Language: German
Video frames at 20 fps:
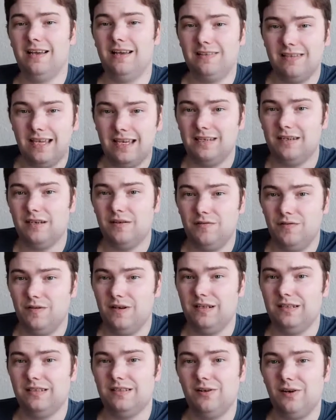
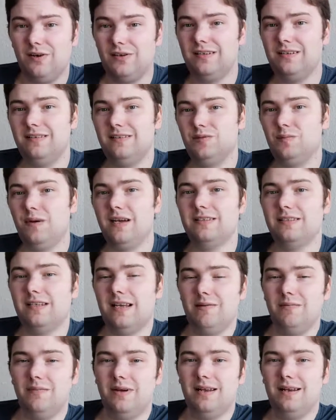Technikfreaks, Leute, die Spaß
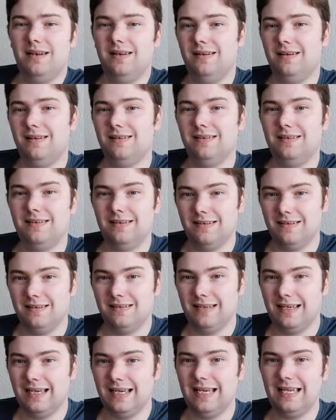haben an
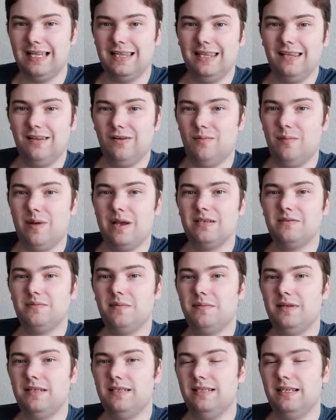äh, Geräten,
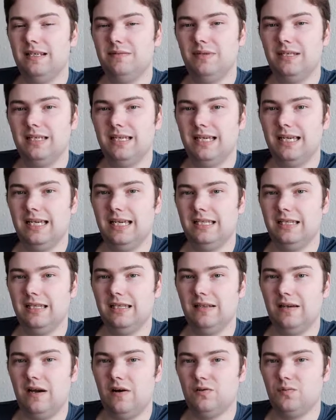rumexperimentieren mit
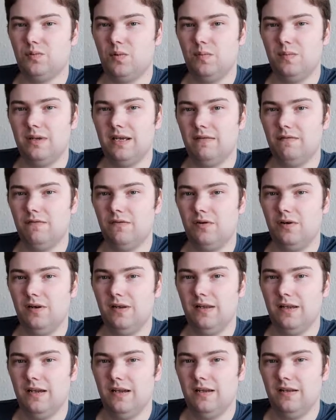Geräten, ausprobieren
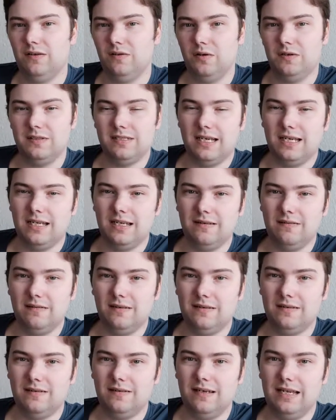wollen, neue Sachen
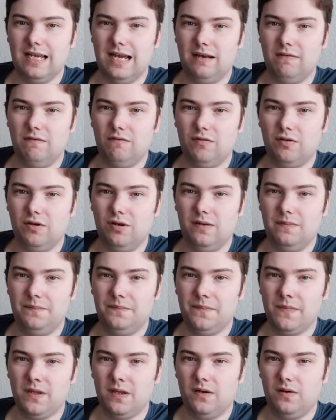äh, lernen wollen
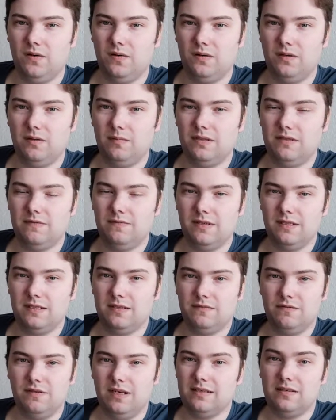und ein bisschen
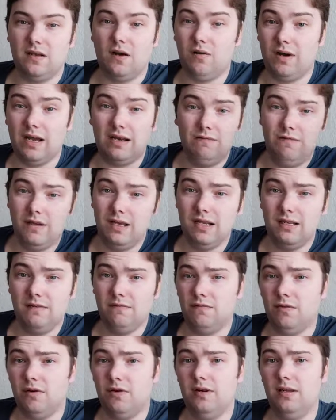was vielleicht auch
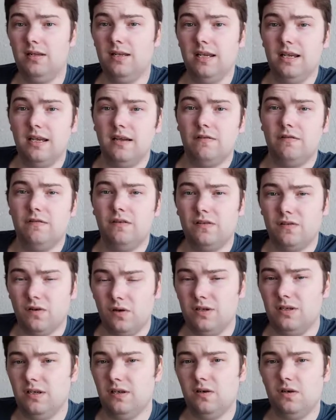entwickeln wollen. Für
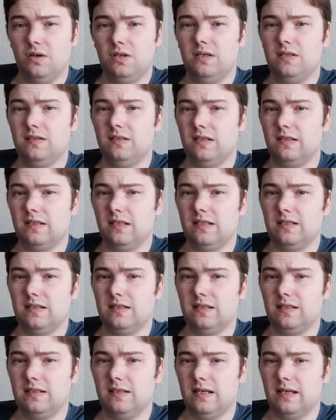solche Leute ist das
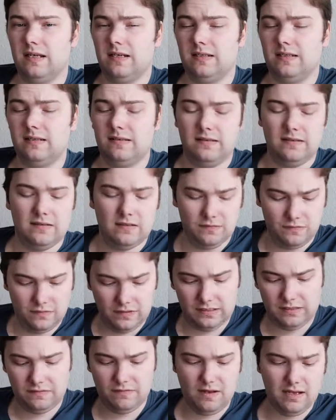Ganze gedacht. Es
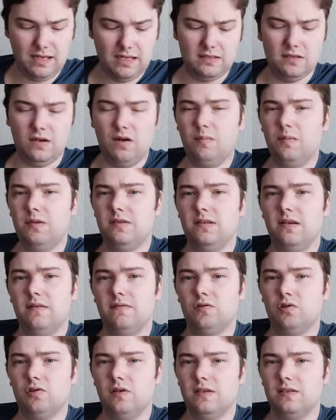wird zwar jetzt auch mit
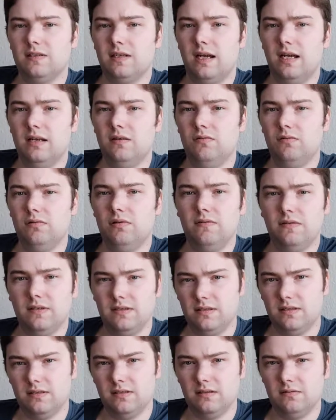Selfish S 3.0,
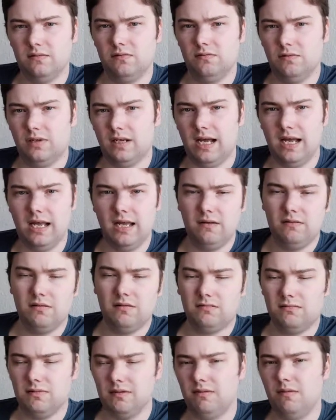was jetzt in Q3
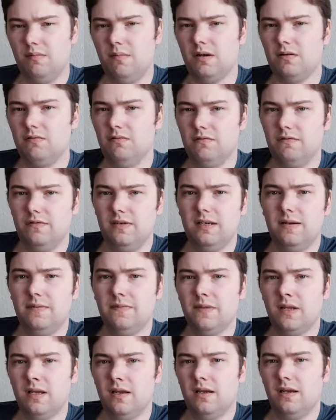oder sagen wir mal Q4,
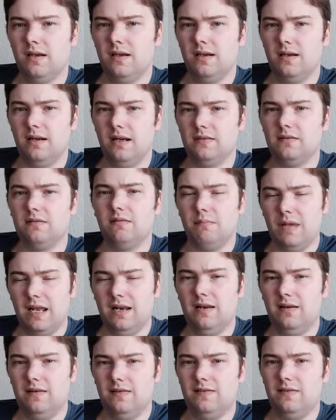also am
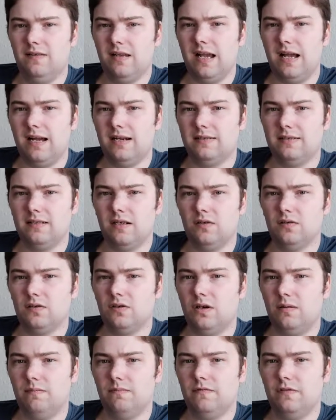Ende dieses Jahres
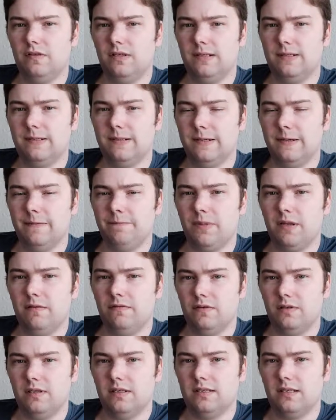rauskommen wird,
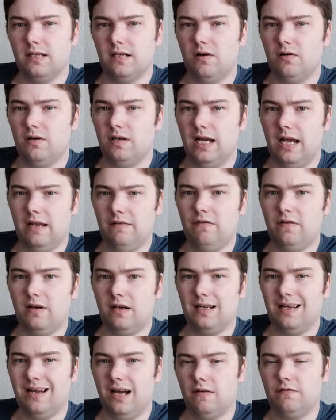wird es dann auch einen
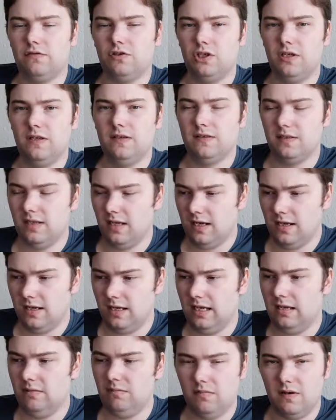einfachen grafischen Installer
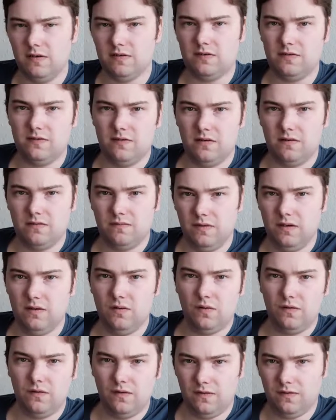geben, also dieses
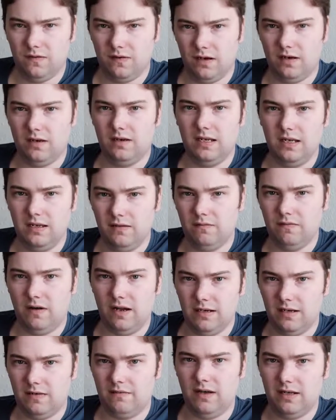Windows-Installer-Ding
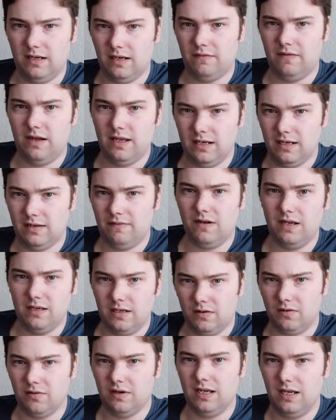weiter, weiter, weiter,
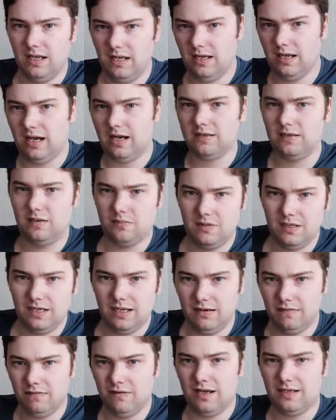weiter, okay,
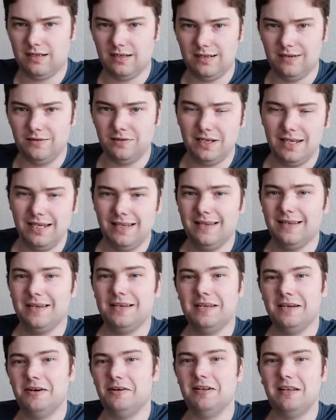akzeptieren, weiter, okay,
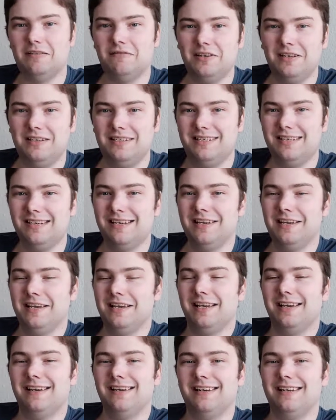und dann wird
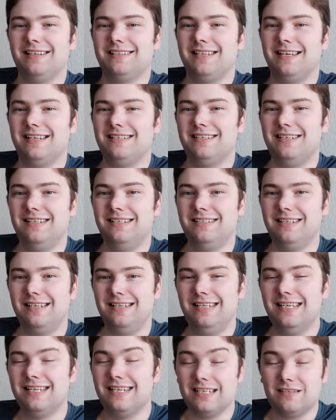äh, das Ganze installiert.